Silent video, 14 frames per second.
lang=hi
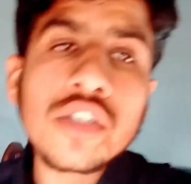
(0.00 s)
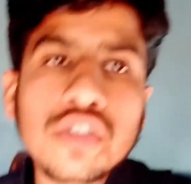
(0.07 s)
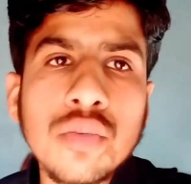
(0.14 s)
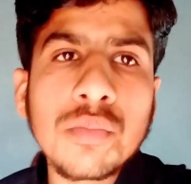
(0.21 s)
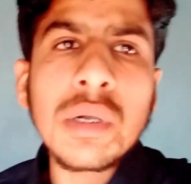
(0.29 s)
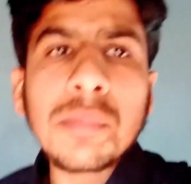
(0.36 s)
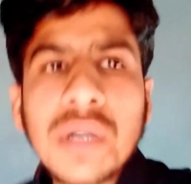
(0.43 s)
तो
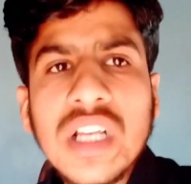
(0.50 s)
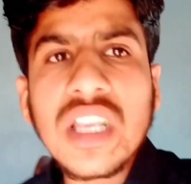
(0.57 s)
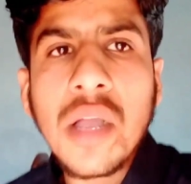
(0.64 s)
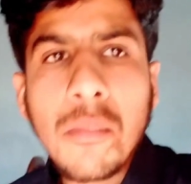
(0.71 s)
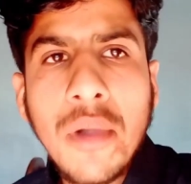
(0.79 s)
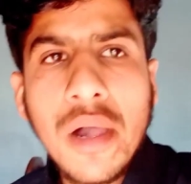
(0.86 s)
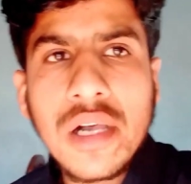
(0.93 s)
जुम्मा पढ़ के
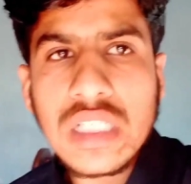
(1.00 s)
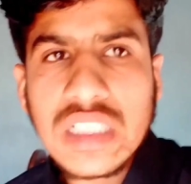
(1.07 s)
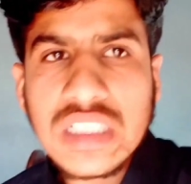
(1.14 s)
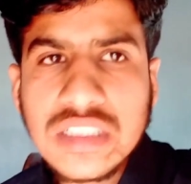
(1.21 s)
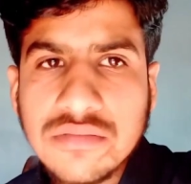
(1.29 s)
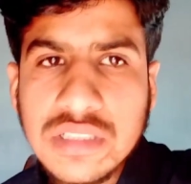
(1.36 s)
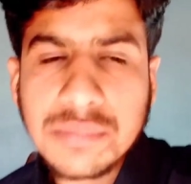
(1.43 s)
हम आ
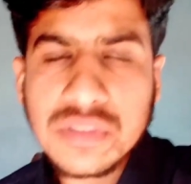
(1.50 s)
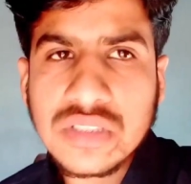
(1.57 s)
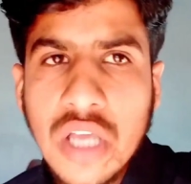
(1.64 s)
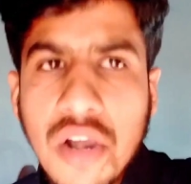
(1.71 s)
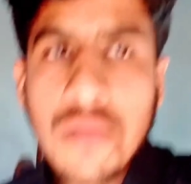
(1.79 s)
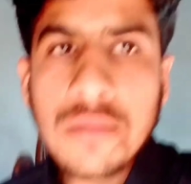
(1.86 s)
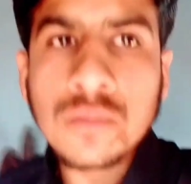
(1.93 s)
गए थे वापस
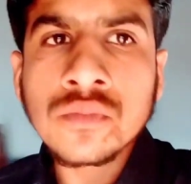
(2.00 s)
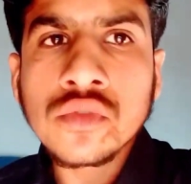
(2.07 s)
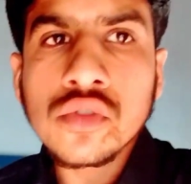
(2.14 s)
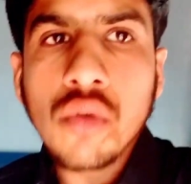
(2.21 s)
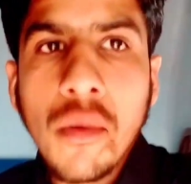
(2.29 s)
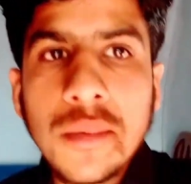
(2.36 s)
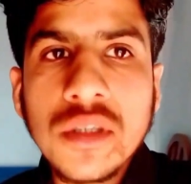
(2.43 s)
कार
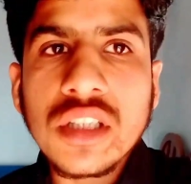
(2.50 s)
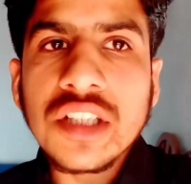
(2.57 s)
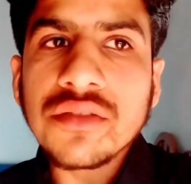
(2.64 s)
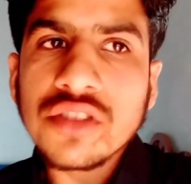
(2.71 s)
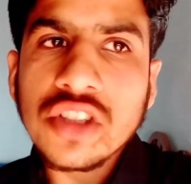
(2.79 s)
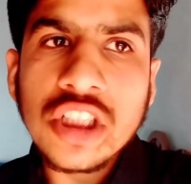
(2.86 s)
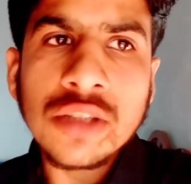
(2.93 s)
तो अभी
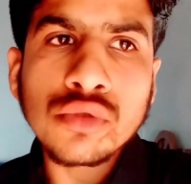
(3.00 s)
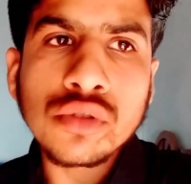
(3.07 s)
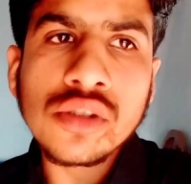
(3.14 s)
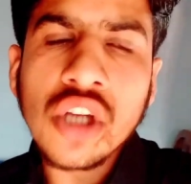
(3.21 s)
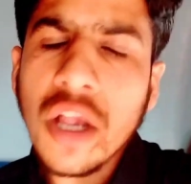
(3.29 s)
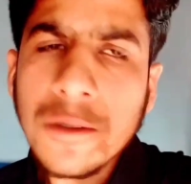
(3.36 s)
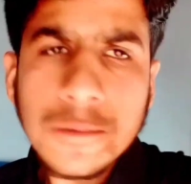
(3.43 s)
काफ़ी टाइम हो
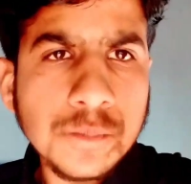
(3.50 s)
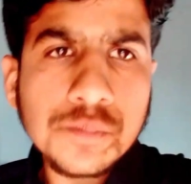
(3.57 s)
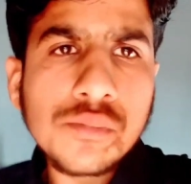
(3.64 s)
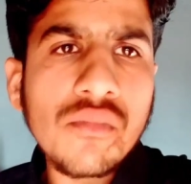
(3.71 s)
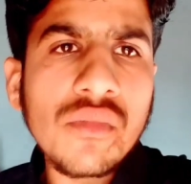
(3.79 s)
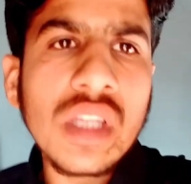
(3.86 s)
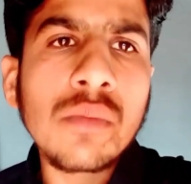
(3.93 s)
है
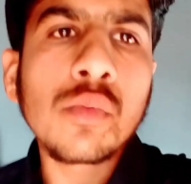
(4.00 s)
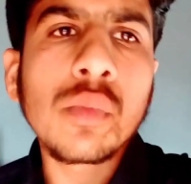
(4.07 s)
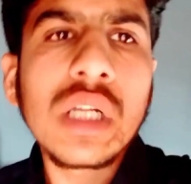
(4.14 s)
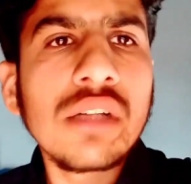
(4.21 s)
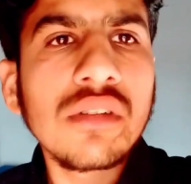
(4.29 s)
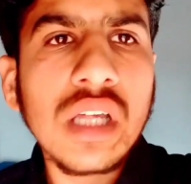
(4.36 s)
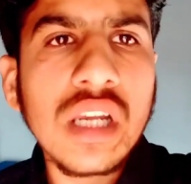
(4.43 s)

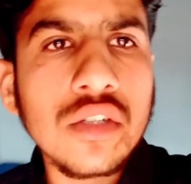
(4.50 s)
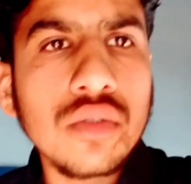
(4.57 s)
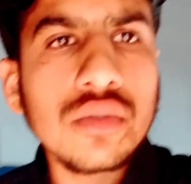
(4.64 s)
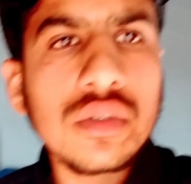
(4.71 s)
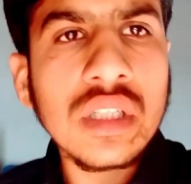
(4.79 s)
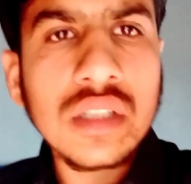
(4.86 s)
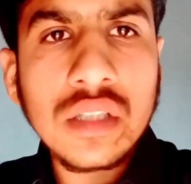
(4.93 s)
मोबाइल वगैरह
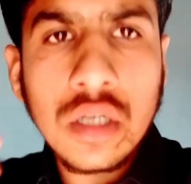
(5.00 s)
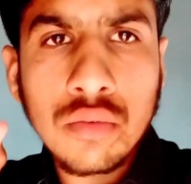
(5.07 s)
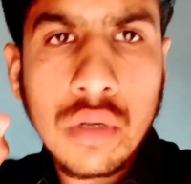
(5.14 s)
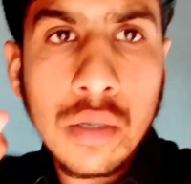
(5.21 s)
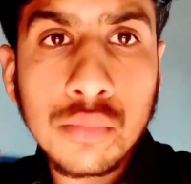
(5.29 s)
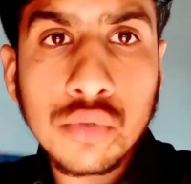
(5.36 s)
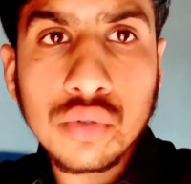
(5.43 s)
यूज़ करता
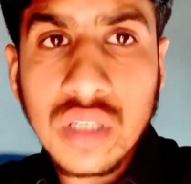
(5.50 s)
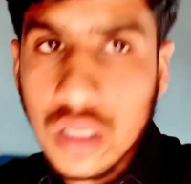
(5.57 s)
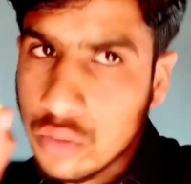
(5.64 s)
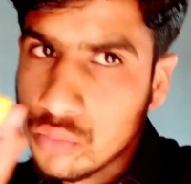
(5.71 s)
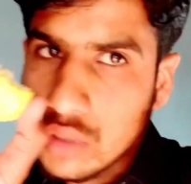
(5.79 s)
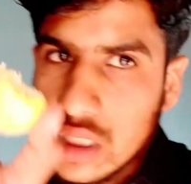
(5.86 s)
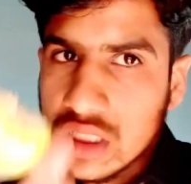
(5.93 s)
रहूँ अमरूद खा
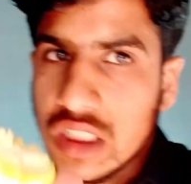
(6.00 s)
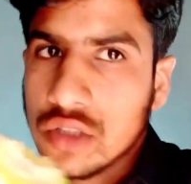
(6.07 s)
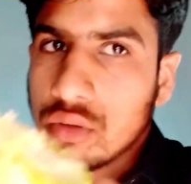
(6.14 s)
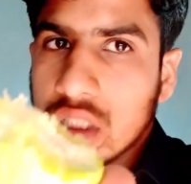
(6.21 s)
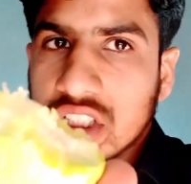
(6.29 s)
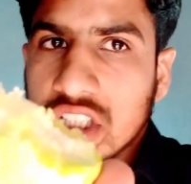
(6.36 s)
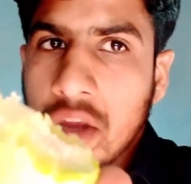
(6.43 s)
रहा हूँ खाना है
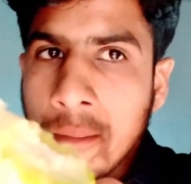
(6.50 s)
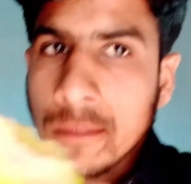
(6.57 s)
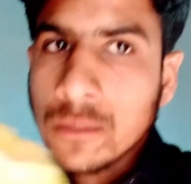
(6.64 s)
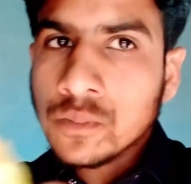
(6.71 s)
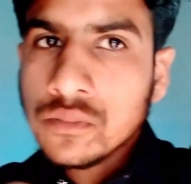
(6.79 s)
तो आज एक